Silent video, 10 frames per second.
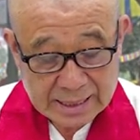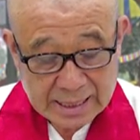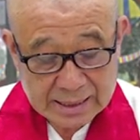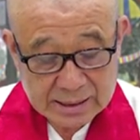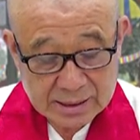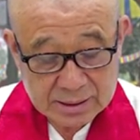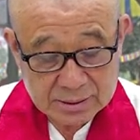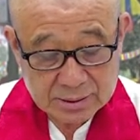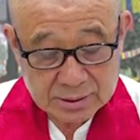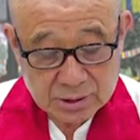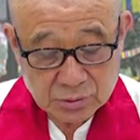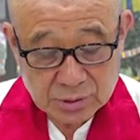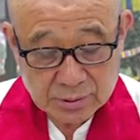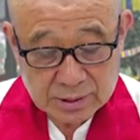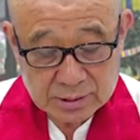아리아인들의
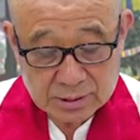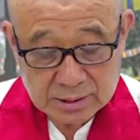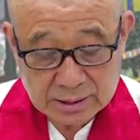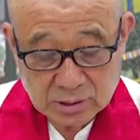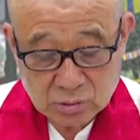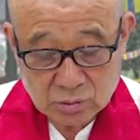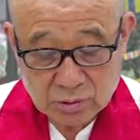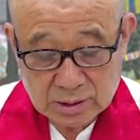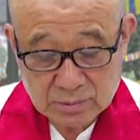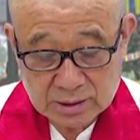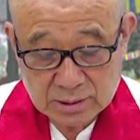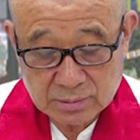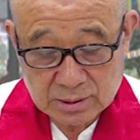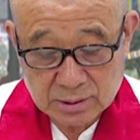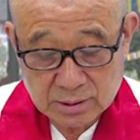기원에 관해서는 아직도 논란이
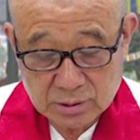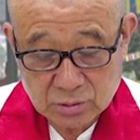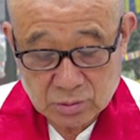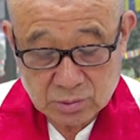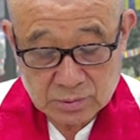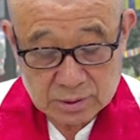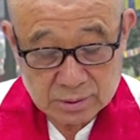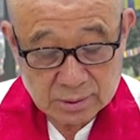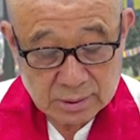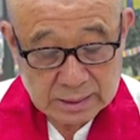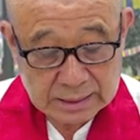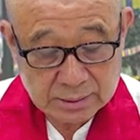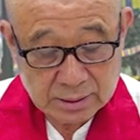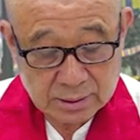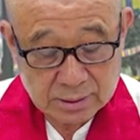많지만 언어적으로 보면
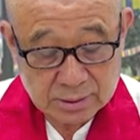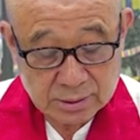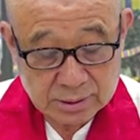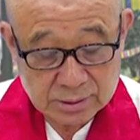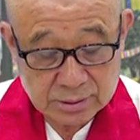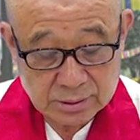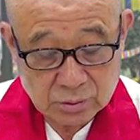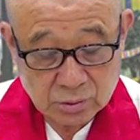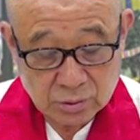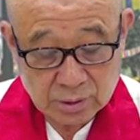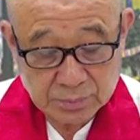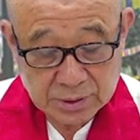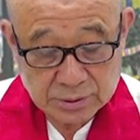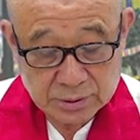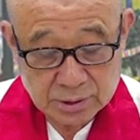라틴어, 그리스, 고대
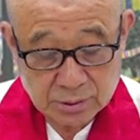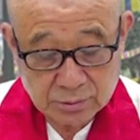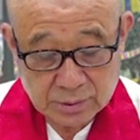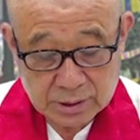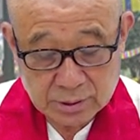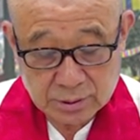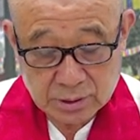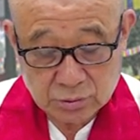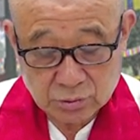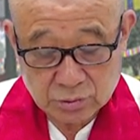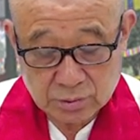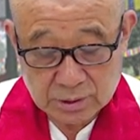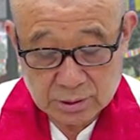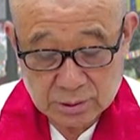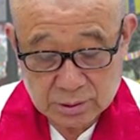페르시아어와 현대 유럽
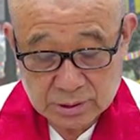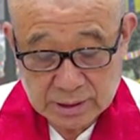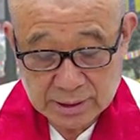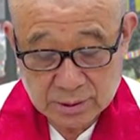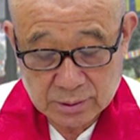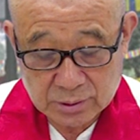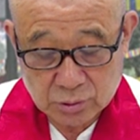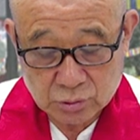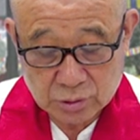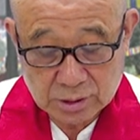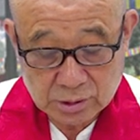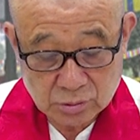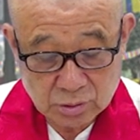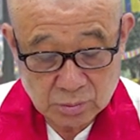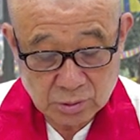언어들 사이의
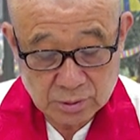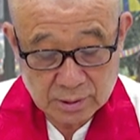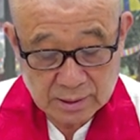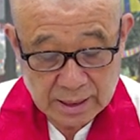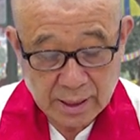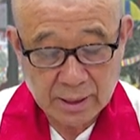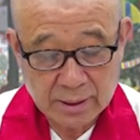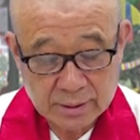유사성으로 볼 때